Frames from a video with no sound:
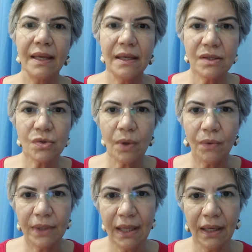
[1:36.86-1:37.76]
Isso é
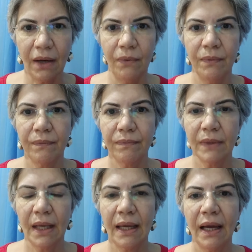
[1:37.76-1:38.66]
o ideal.
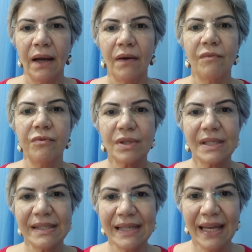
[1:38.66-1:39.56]

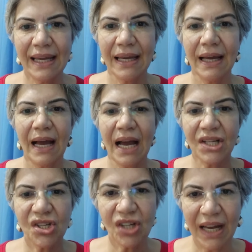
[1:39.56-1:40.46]
Você
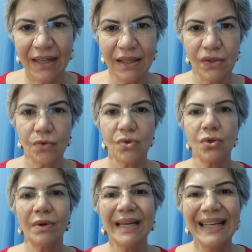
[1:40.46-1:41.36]
achar isso,
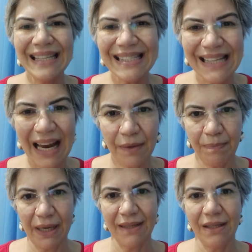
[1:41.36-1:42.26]
se organizar
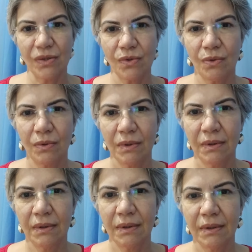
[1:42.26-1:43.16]
para isso,
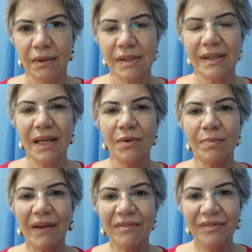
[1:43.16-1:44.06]
ter
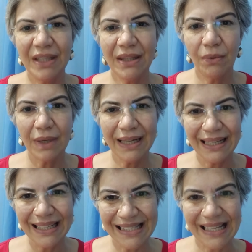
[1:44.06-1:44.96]
uma vida
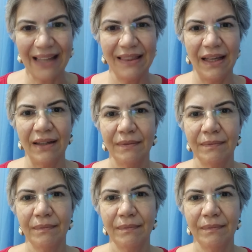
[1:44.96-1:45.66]
organizada.